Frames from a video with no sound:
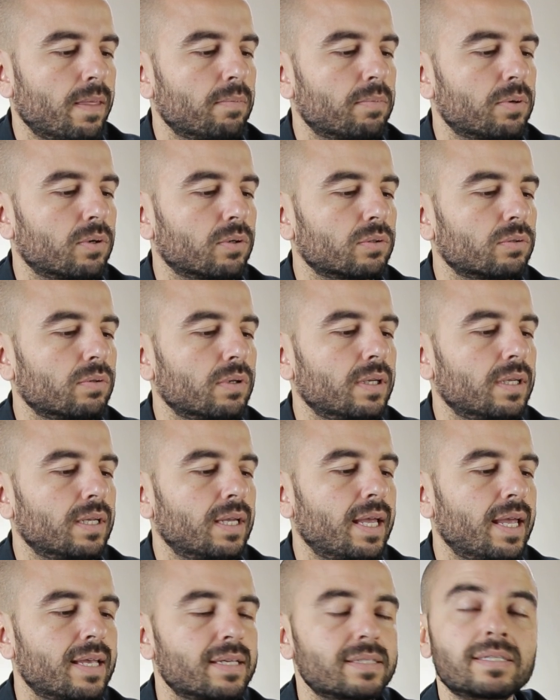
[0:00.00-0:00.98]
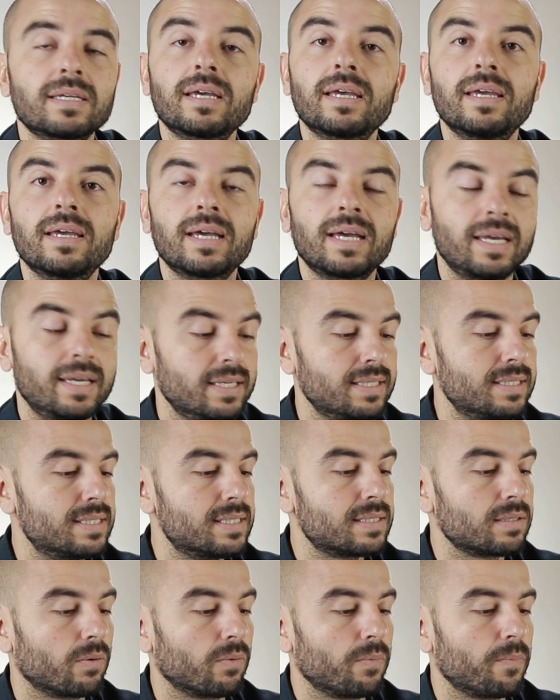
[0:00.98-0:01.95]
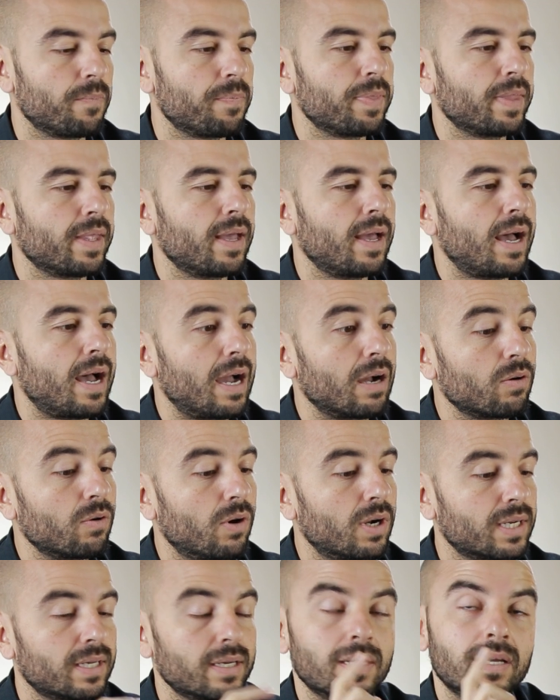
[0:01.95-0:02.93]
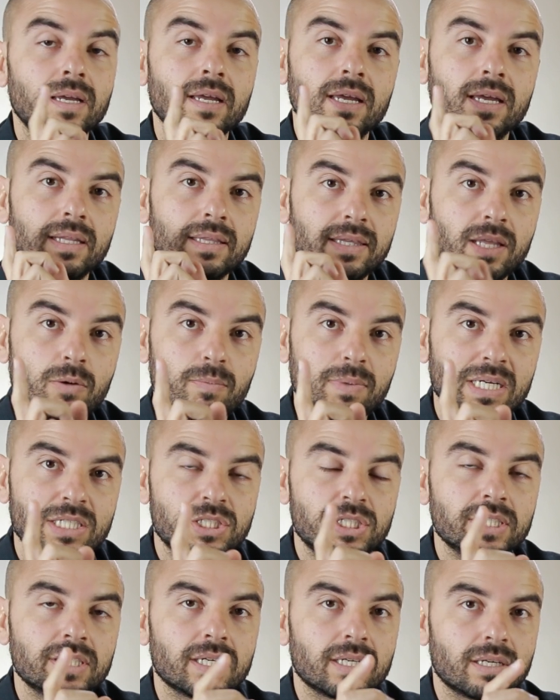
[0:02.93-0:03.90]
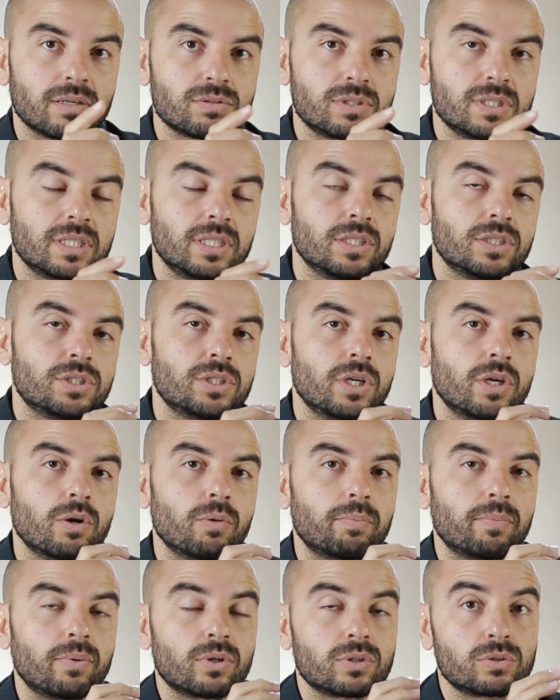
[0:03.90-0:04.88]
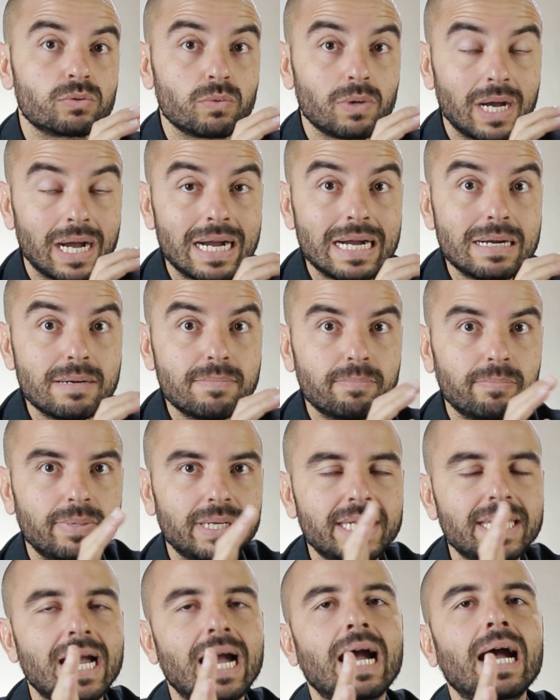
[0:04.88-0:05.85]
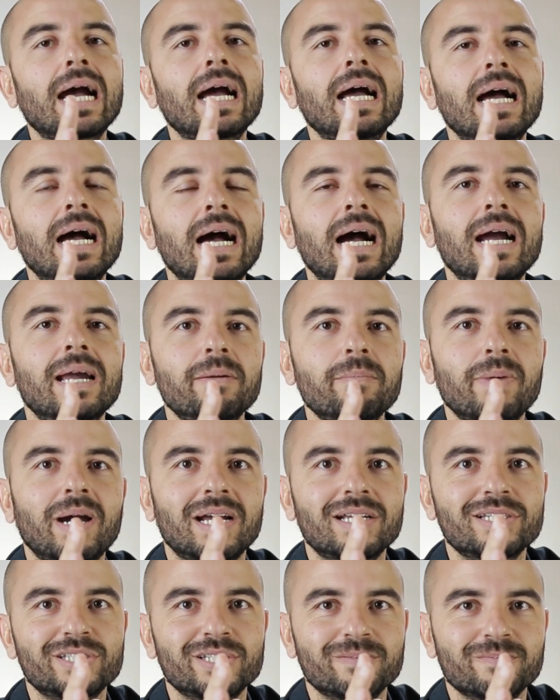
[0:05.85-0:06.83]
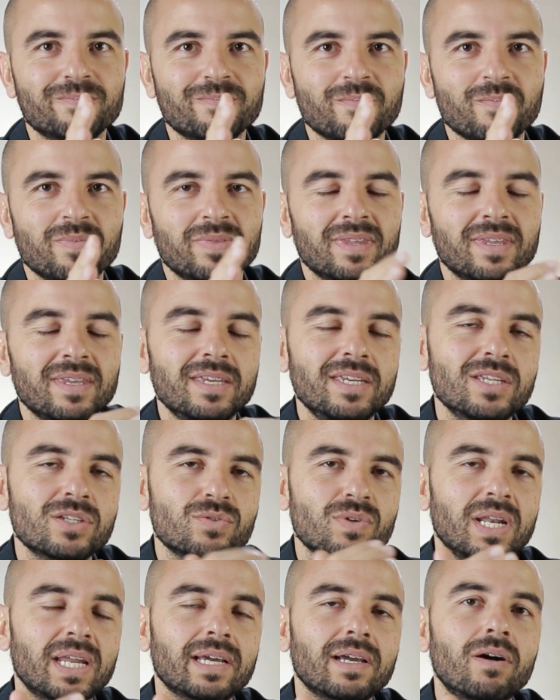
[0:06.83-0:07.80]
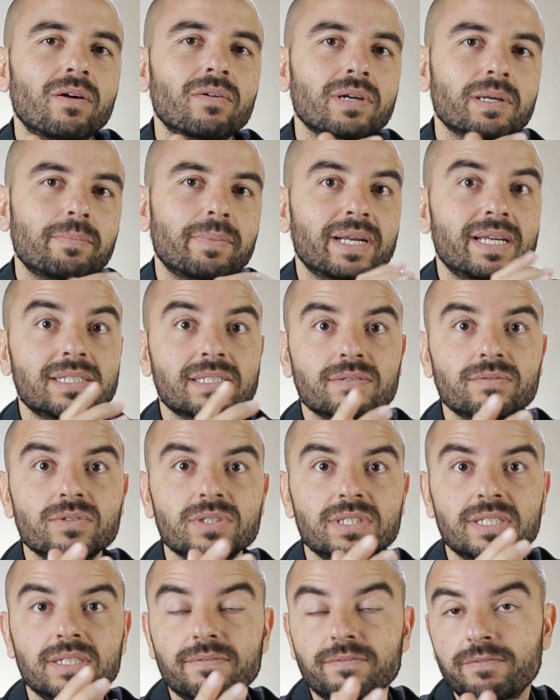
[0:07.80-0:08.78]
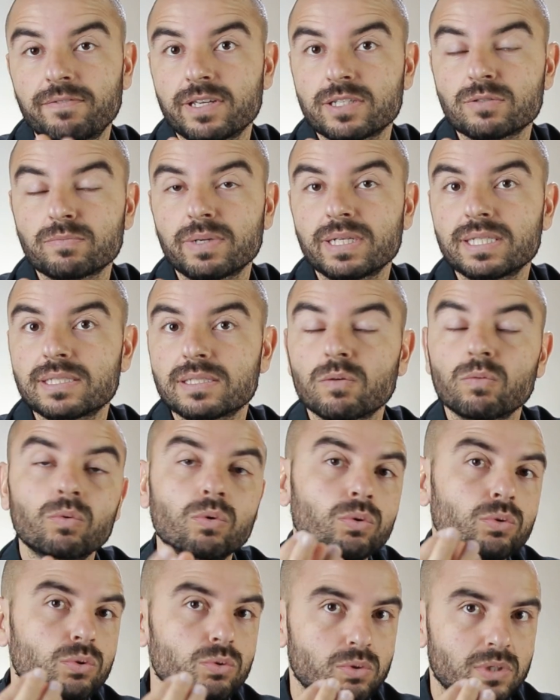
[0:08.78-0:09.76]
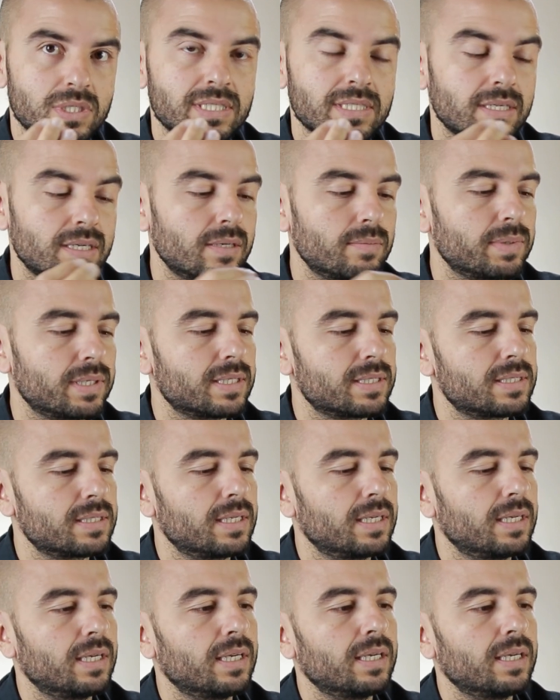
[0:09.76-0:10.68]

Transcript: Pronto, essa é a edição. Agora, tem uma dica que é o seguinte, eu posso ampliar a imagem. E isso é legal, que parece que você fez uma edição com duas câmeras.